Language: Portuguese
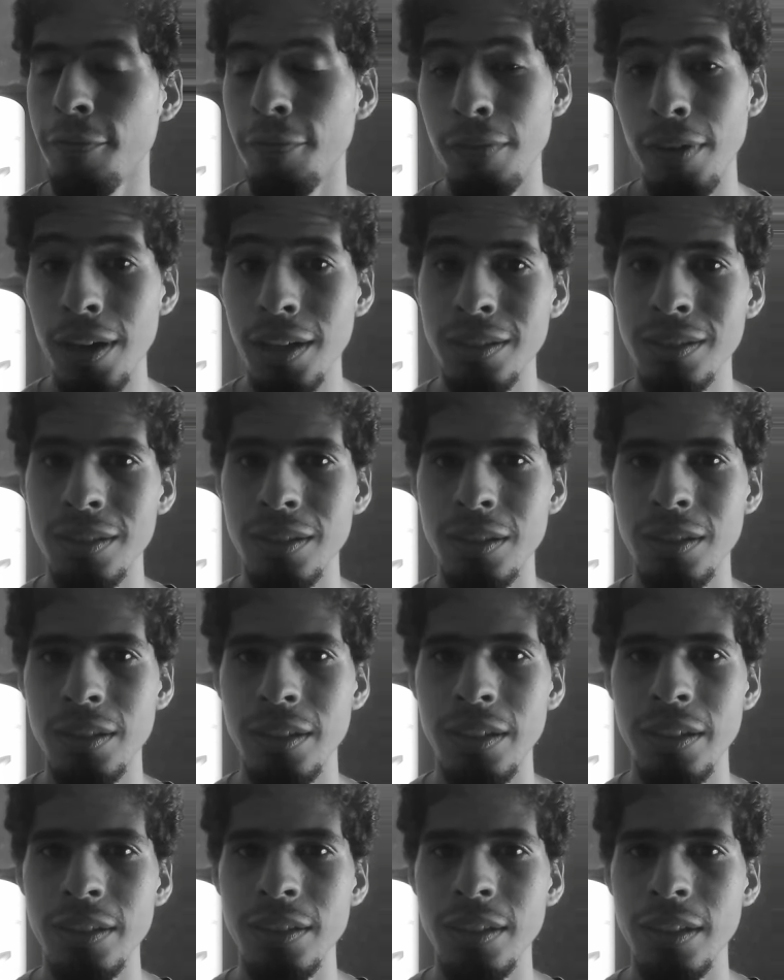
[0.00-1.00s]
faça
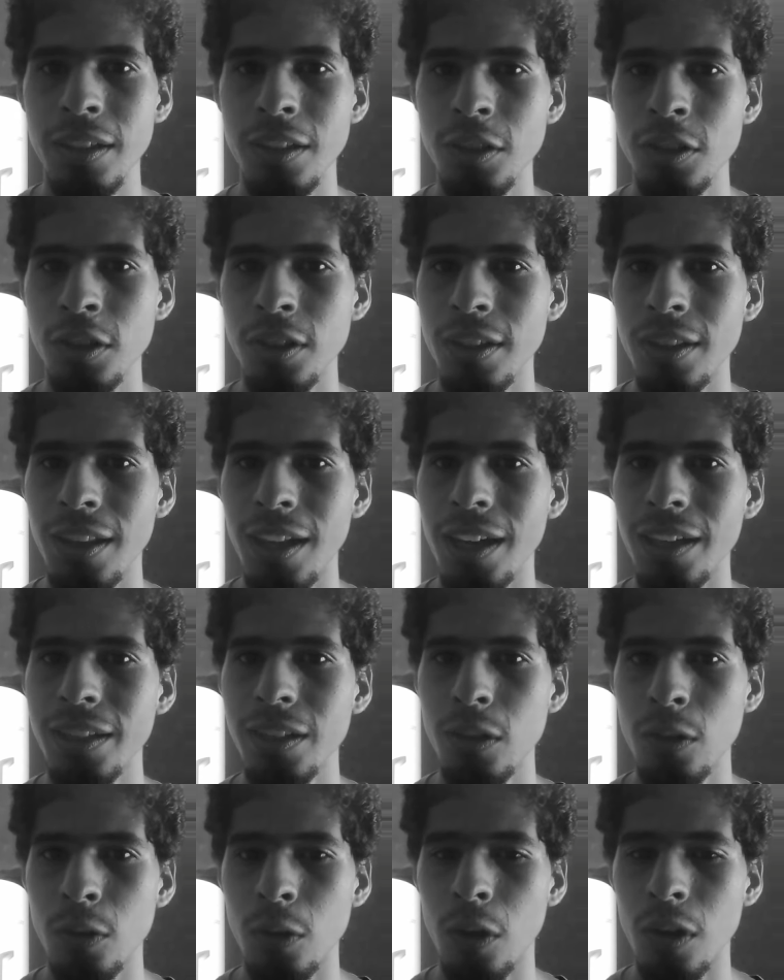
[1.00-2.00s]
sem sentir nada
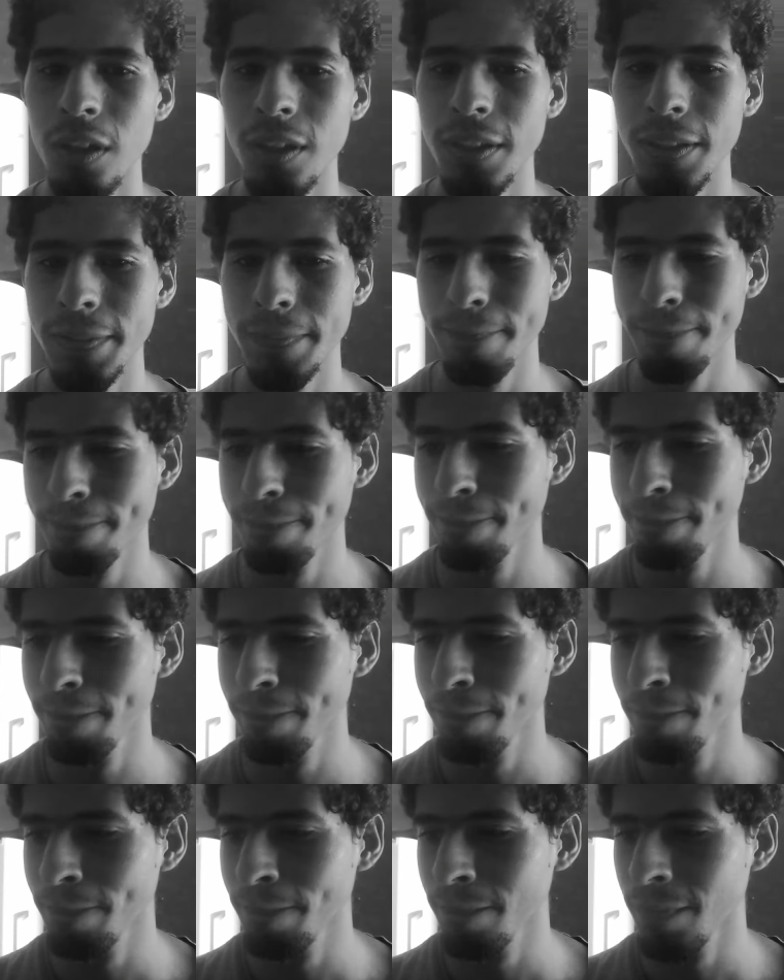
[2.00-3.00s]
em troca.
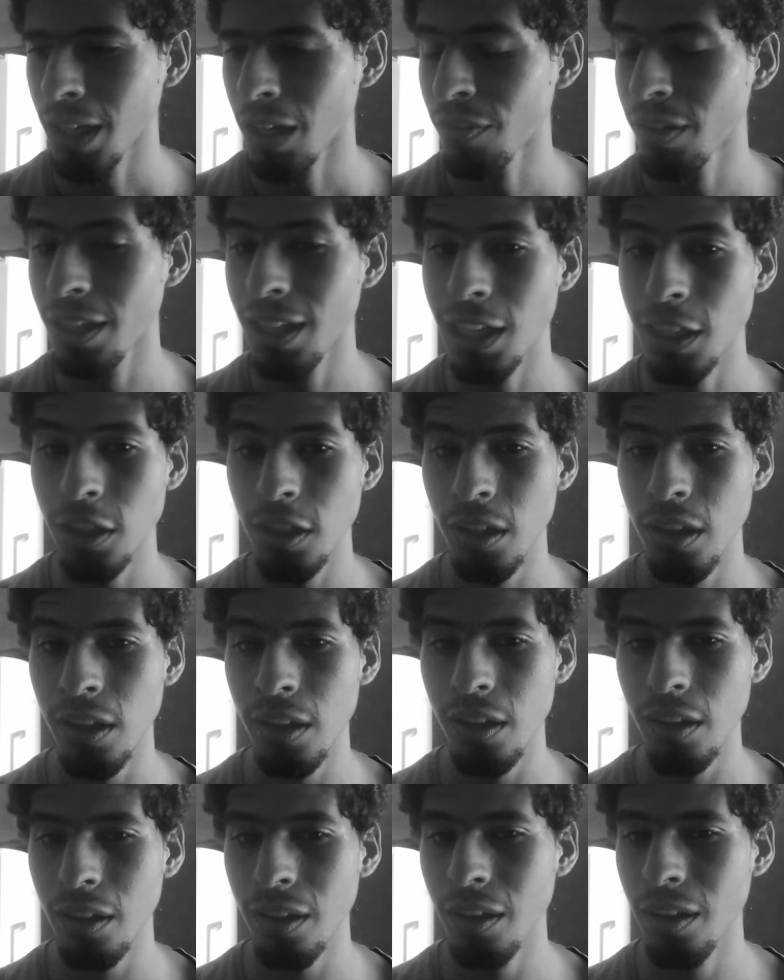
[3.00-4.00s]
A verdade é
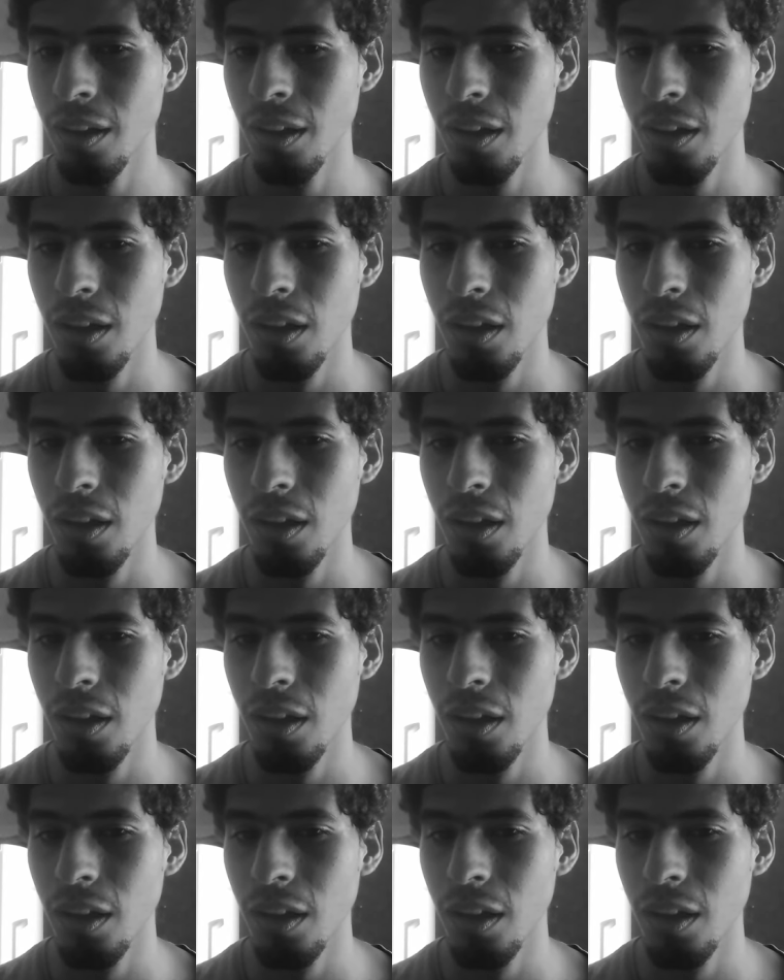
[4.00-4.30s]
que